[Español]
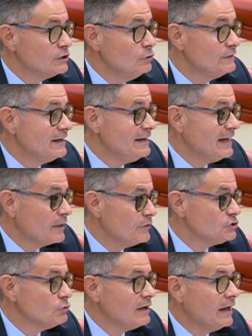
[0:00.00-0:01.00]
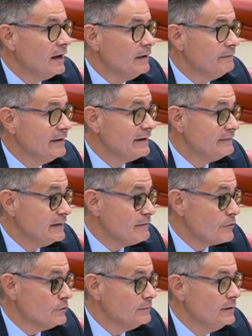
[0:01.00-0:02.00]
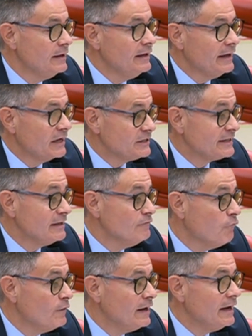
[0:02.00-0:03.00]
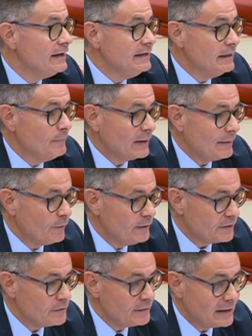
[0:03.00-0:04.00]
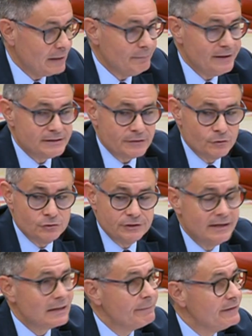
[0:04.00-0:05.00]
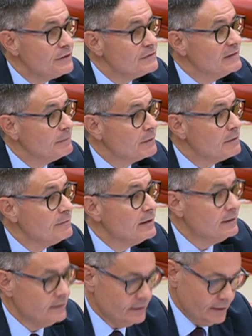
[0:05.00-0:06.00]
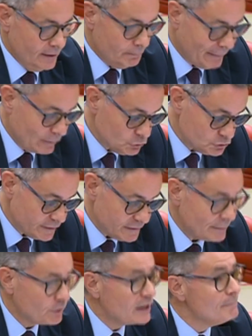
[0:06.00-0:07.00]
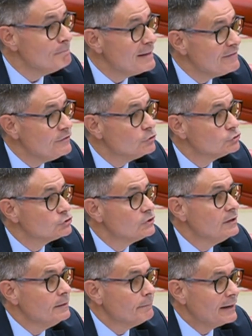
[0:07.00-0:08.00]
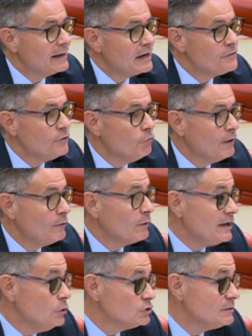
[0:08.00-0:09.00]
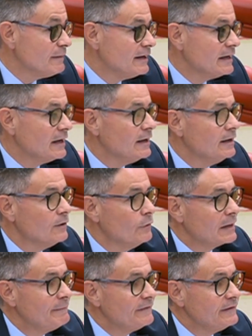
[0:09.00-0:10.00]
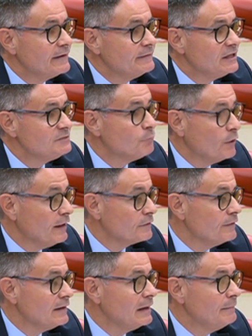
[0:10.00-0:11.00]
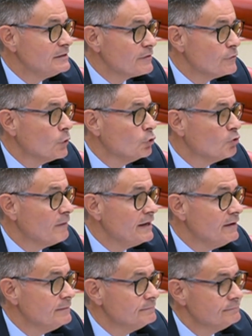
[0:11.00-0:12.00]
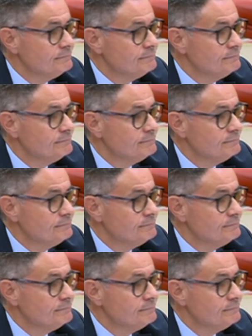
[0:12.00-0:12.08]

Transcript: que no tienen acceso a la digitalización, que se quedan fuera y que para poder acceder a la Administración tienen que pedir cita previa. ¿Van ustedes a poner medios para que el ciudadano que no se maneja con herramientas digitales pueda acceder a la Administración con normalidad?